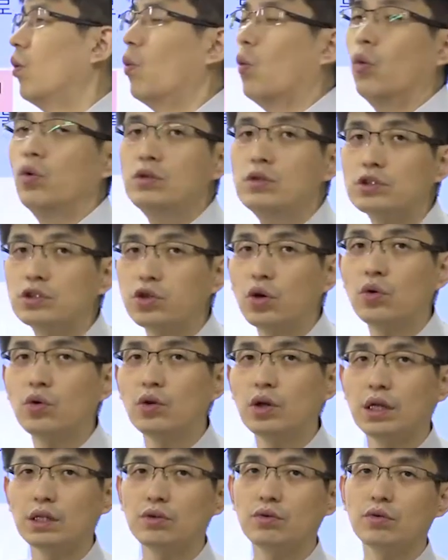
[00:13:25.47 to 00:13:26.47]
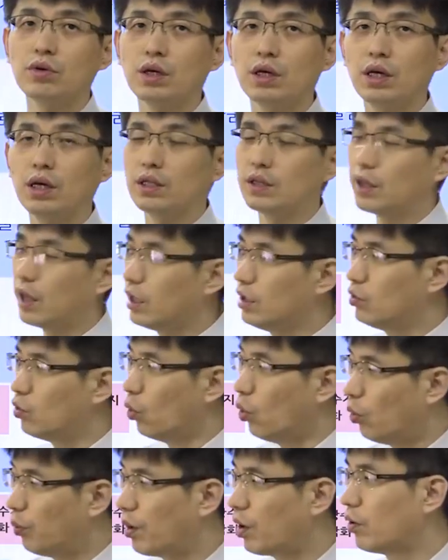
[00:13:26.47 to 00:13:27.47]
오늘 천 원 하던 게 내일
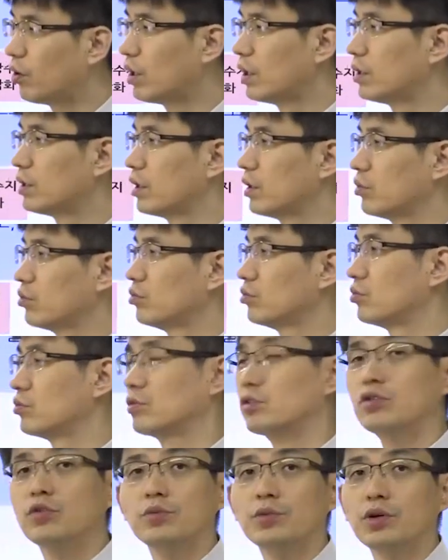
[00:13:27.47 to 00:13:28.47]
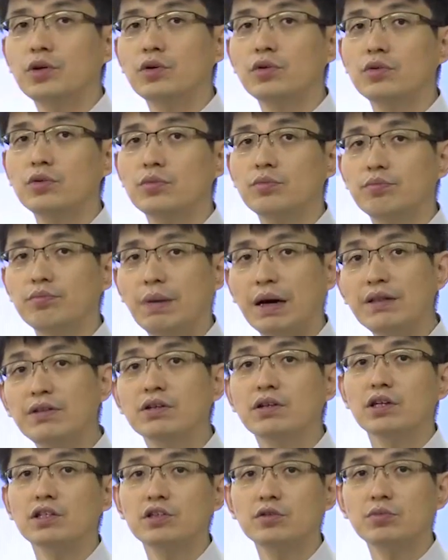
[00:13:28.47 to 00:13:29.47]
오백 원 한다고 그러면
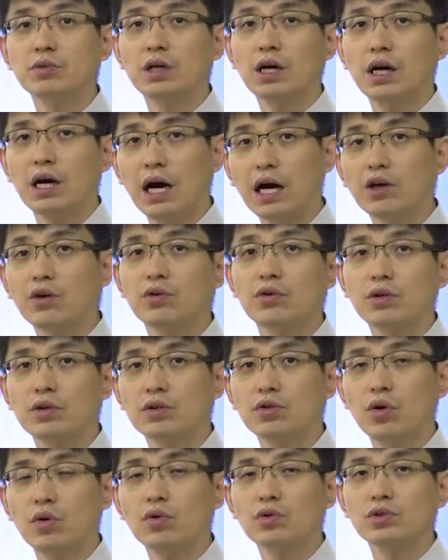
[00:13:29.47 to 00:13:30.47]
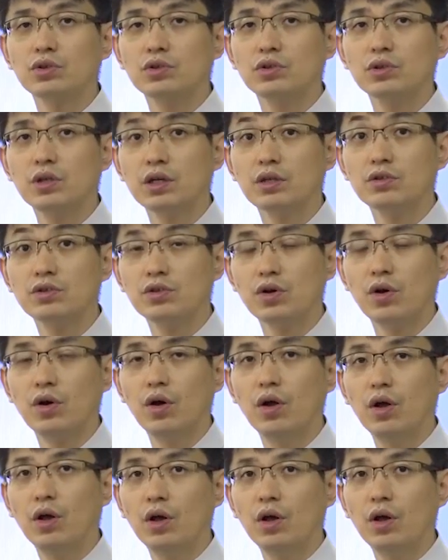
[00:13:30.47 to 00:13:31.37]
만들겠습니까? 가격이 떨어지는데 그죠?